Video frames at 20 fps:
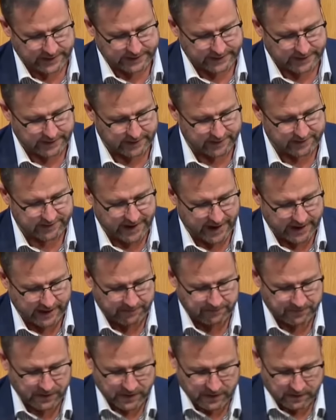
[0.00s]
denn in
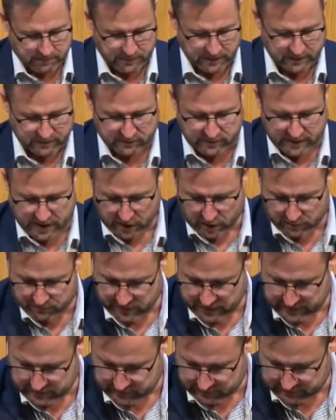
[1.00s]
seinem Ministerium
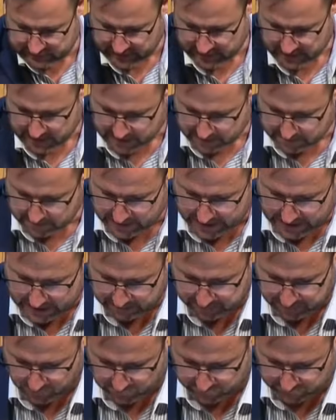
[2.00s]
werden diese
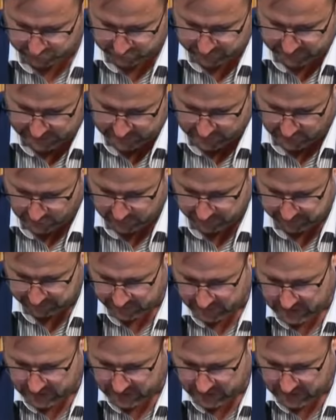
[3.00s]
Planposten dann auch